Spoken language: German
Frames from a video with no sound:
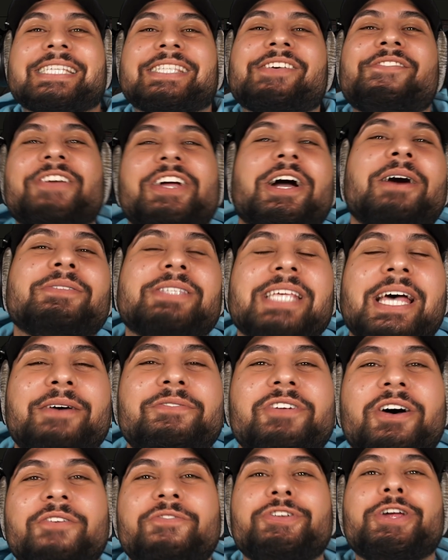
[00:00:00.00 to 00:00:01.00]
und willkommen zu
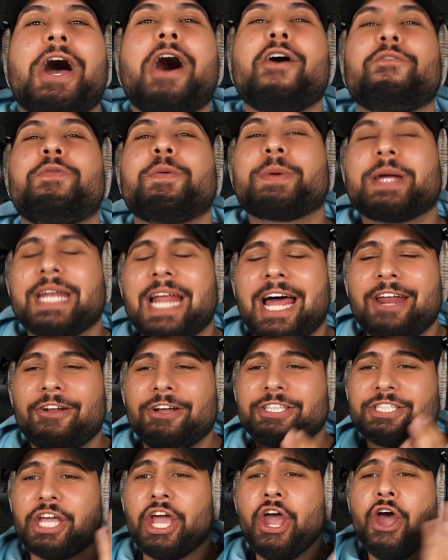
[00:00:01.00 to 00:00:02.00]
einem neuen Video auf dem Kanal,
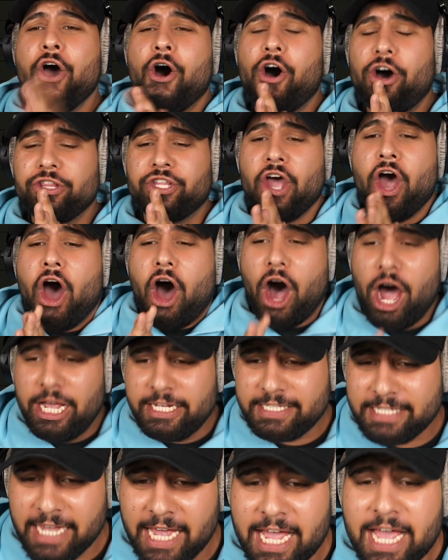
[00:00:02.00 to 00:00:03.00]
Leute. Und
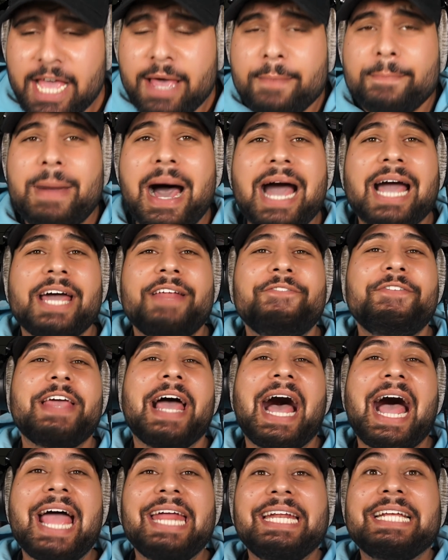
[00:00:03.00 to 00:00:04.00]
heute machen
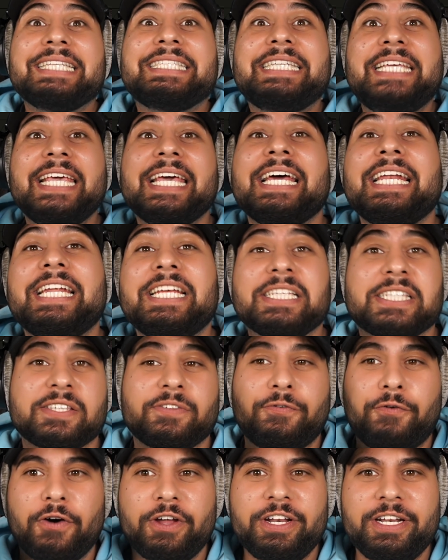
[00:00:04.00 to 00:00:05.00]
wir eine
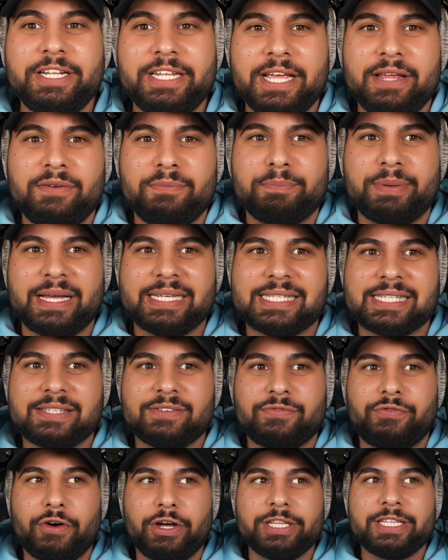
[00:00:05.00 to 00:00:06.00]
Tierlist von den
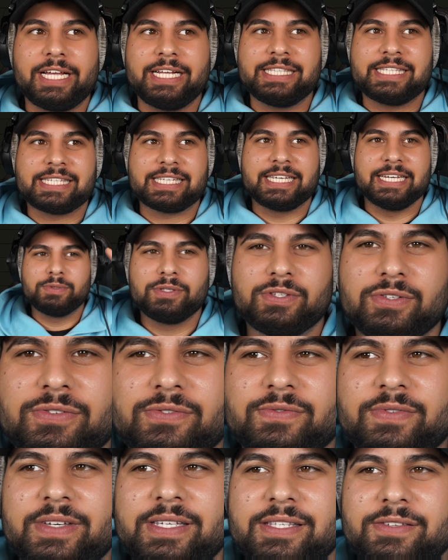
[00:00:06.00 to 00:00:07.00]
besten Fortnite-Skins,
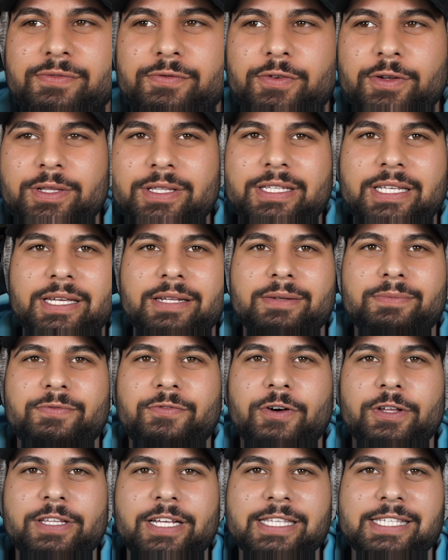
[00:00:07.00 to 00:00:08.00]
beziehungsweise von den
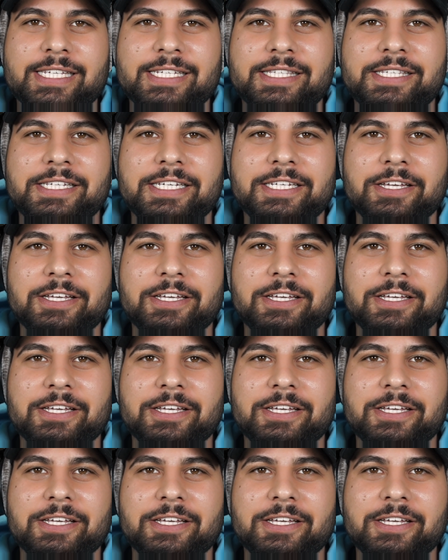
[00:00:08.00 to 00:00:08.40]
Fortnite-Skins, die ich